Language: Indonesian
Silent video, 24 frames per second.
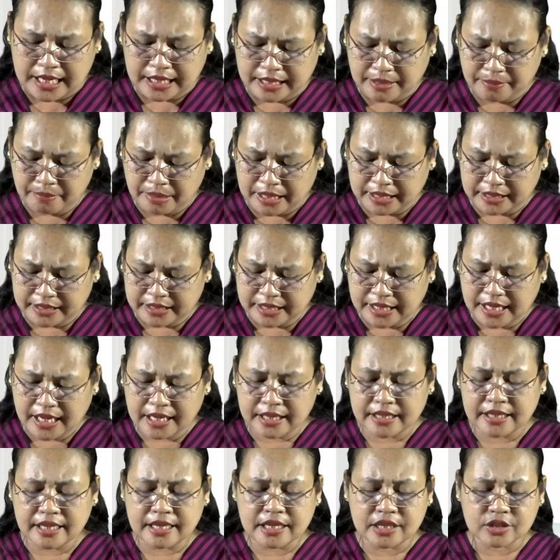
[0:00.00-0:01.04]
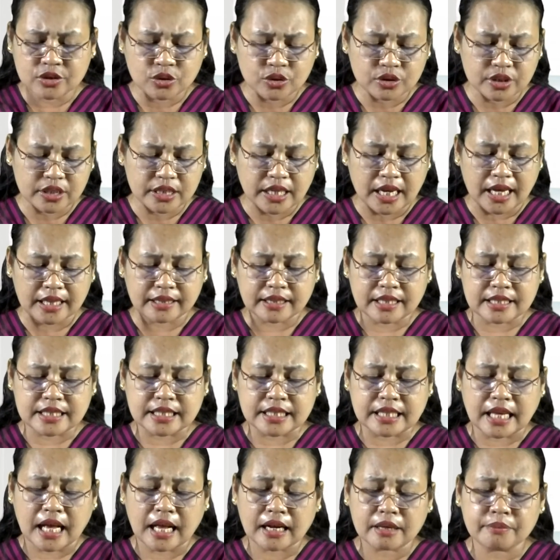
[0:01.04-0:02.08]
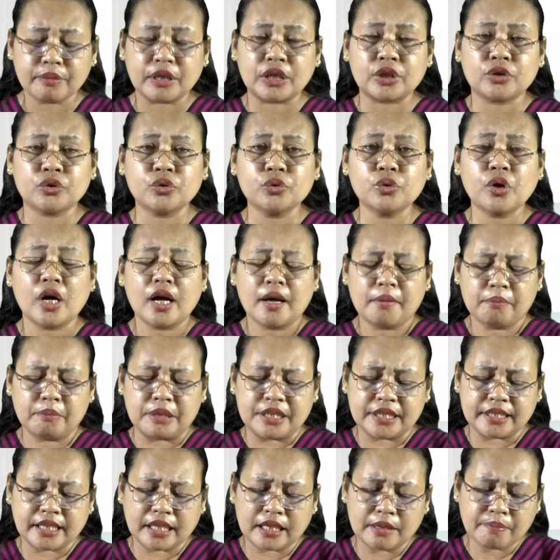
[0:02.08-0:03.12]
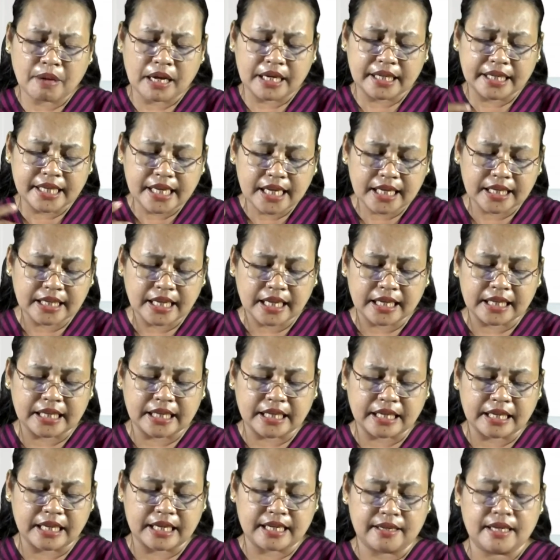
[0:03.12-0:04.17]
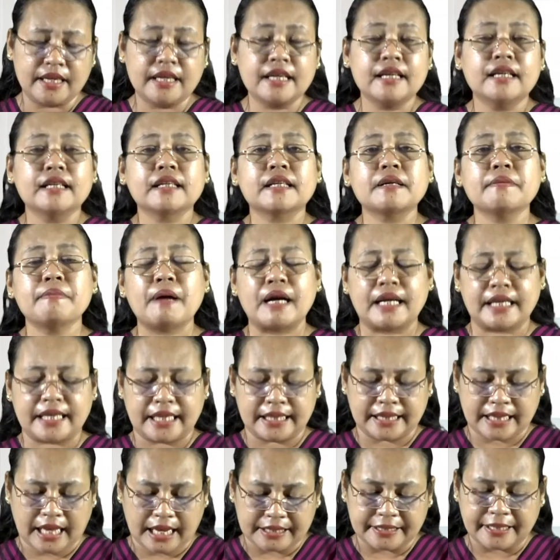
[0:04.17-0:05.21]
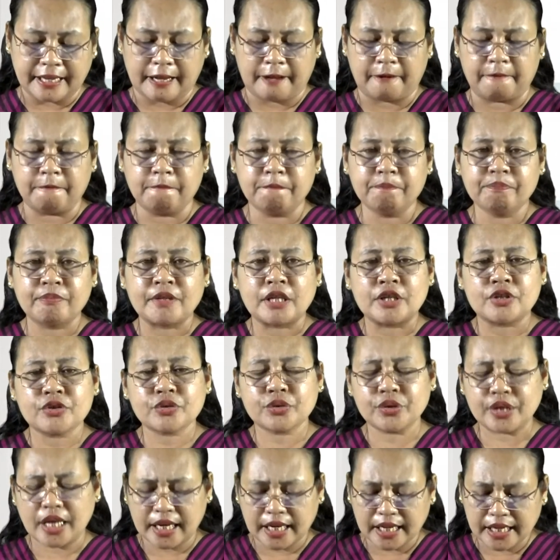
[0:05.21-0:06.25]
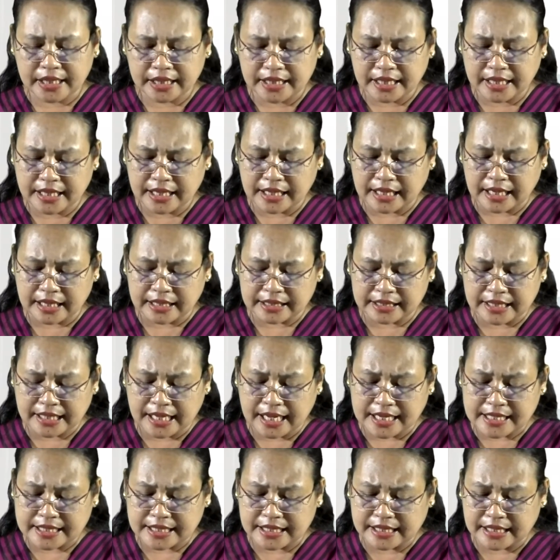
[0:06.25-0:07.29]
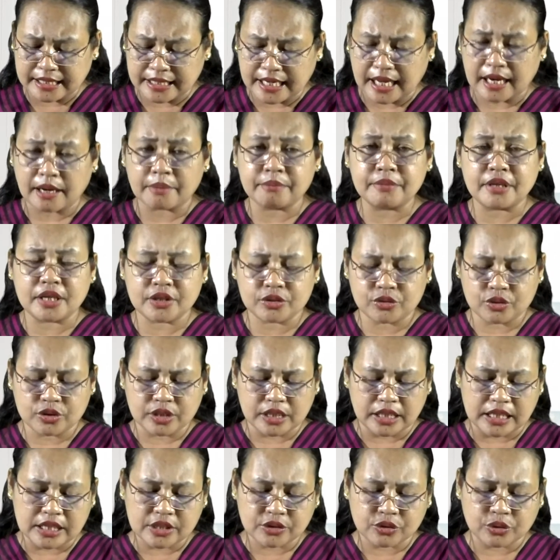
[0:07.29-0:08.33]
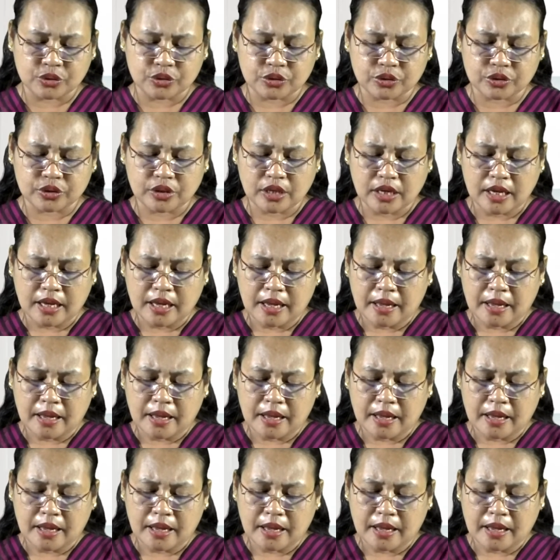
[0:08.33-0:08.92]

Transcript: kematian Yesus di atas salib itu menjadi bagian dari ke kebangkitannya. Saudara yang dikasih dalam Yesus Kristus,